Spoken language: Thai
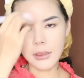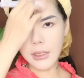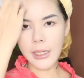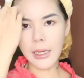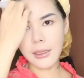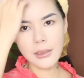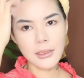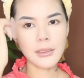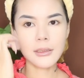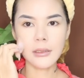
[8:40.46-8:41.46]
ดีอะ่ะ
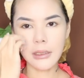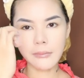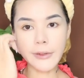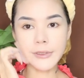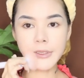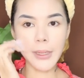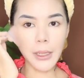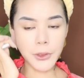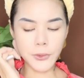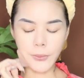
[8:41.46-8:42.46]
เบาสบาย
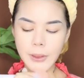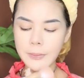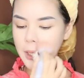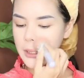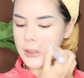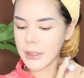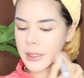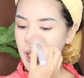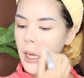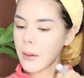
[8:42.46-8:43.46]
ผิวมากๆเลย
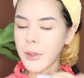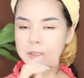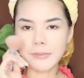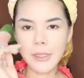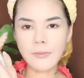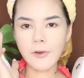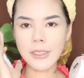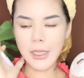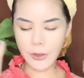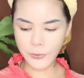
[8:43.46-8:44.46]
เหมาะสำหรับวัน
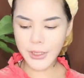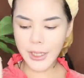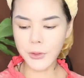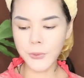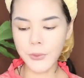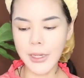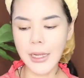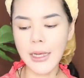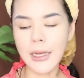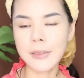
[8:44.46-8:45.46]
everyday look
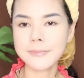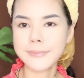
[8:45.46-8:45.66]
นะคะ